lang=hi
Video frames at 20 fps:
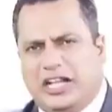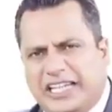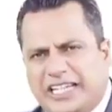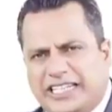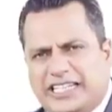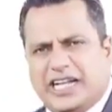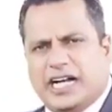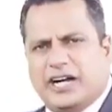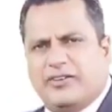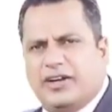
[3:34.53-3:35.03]
जल्दी
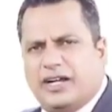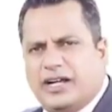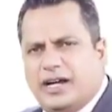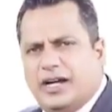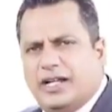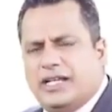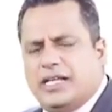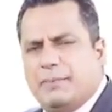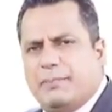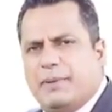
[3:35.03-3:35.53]
से कवर कर
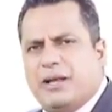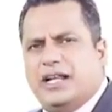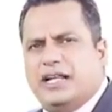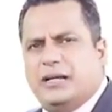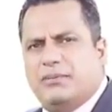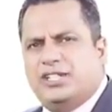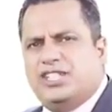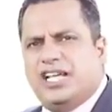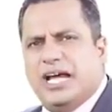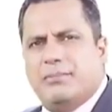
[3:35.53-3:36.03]
लेते हैं पहले
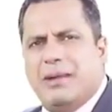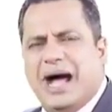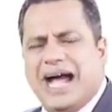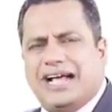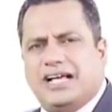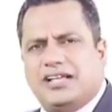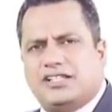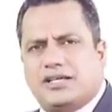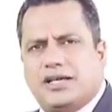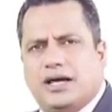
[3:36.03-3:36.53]
समझिए
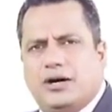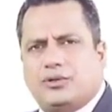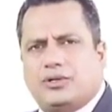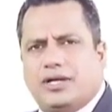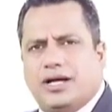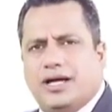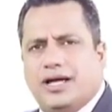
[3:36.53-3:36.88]
अबैकस क्या होता